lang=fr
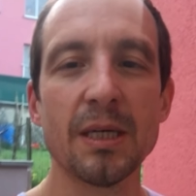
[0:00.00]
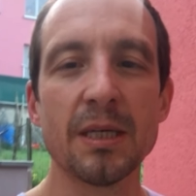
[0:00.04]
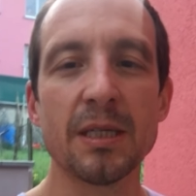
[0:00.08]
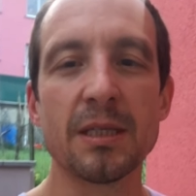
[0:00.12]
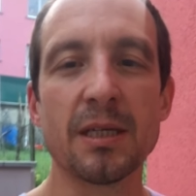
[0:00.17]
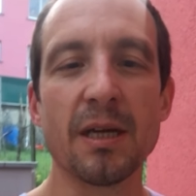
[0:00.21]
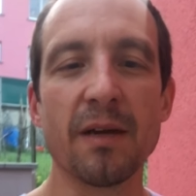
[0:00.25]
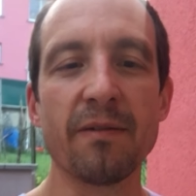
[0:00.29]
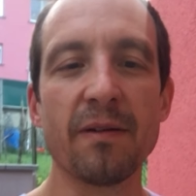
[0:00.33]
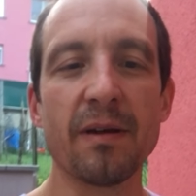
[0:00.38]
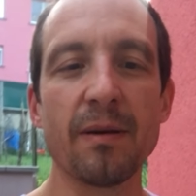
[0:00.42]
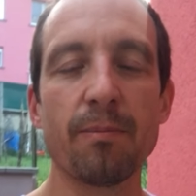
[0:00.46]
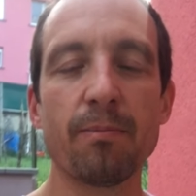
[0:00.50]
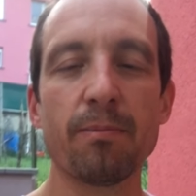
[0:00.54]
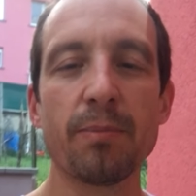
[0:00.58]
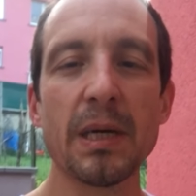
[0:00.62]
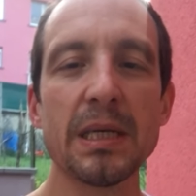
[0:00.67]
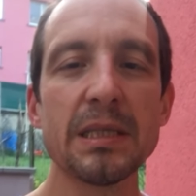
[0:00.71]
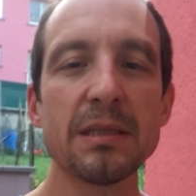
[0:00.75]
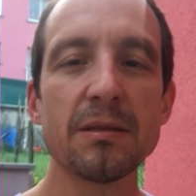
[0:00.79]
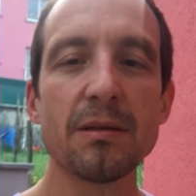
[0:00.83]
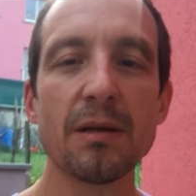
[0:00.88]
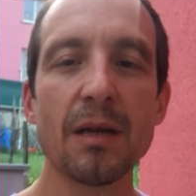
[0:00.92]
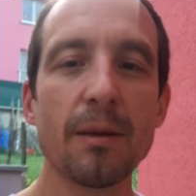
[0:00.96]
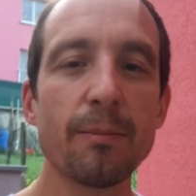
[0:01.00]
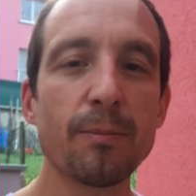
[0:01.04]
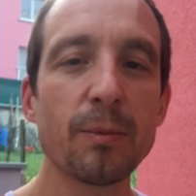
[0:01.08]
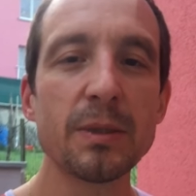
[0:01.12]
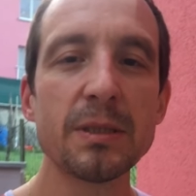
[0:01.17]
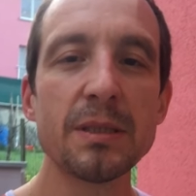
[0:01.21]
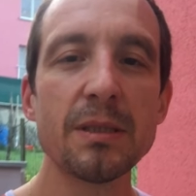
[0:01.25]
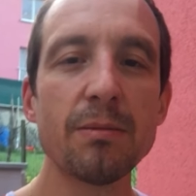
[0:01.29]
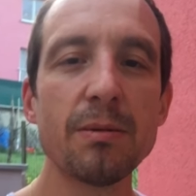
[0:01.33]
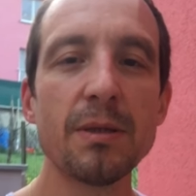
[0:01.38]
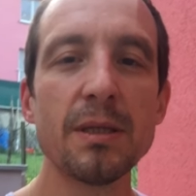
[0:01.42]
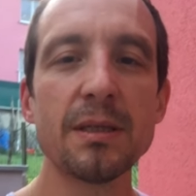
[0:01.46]
j'avais presque la
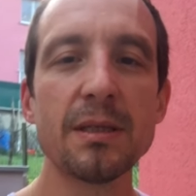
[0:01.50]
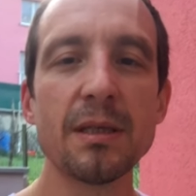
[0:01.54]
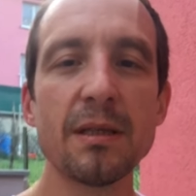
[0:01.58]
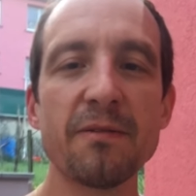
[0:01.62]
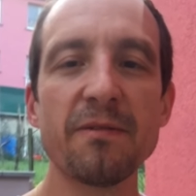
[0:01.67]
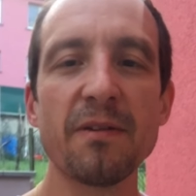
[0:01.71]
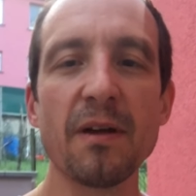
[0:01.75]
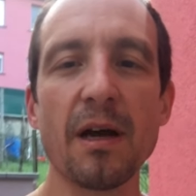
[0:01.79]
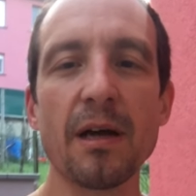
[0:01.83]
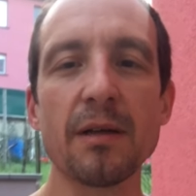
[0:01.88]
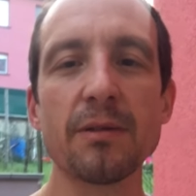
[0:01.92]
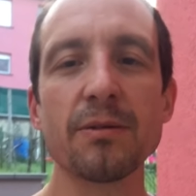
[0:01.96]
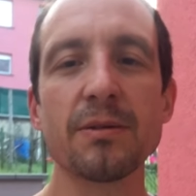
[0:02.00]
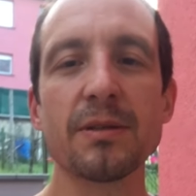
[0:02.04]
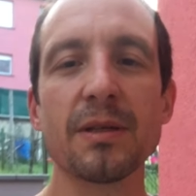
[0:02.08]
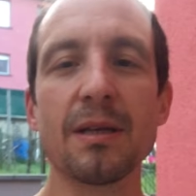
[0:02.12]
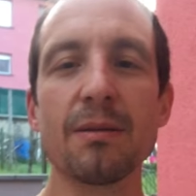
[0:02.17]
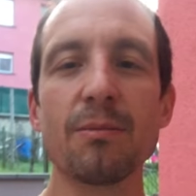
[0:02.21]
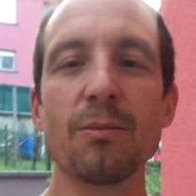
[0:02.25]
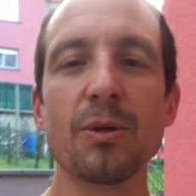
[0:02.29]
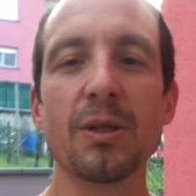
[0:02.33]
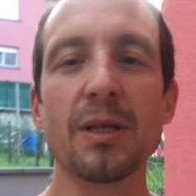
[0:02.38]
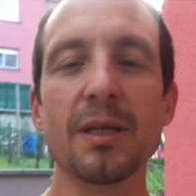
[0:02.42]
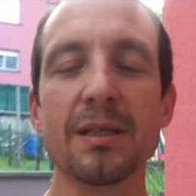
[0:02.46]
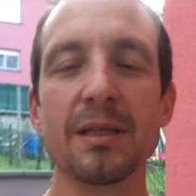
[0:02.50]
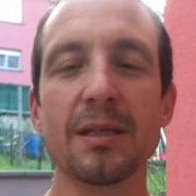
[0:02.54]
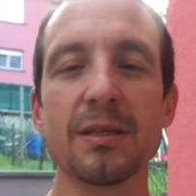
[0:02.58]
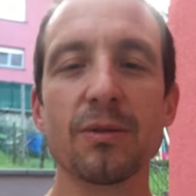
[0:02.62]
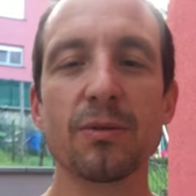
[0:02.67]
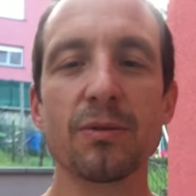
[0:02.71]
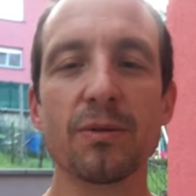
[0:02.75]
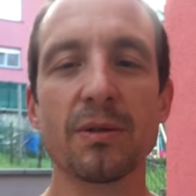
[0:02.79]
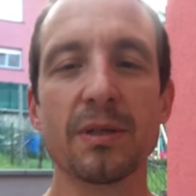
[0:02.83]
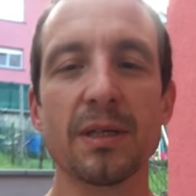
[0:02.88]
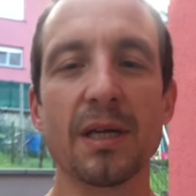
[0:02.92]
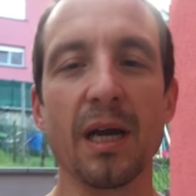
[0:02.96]
possibilité de faire un entraînement en natation dans le